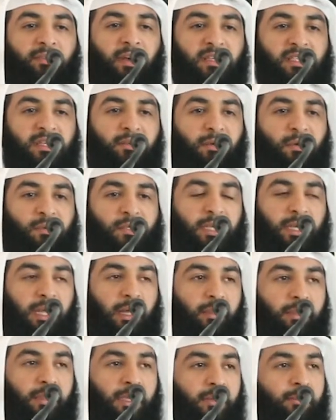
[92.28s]
فاز فوزا
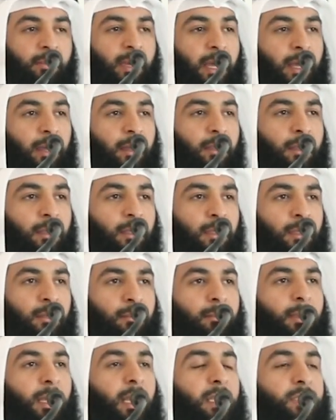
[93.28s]
عظيما
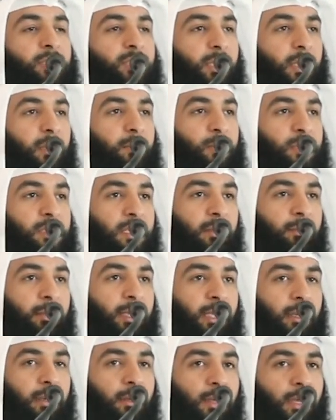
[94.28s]
معاشر
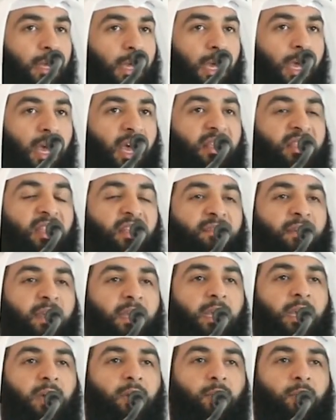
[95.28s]
المسلمين أتفيأ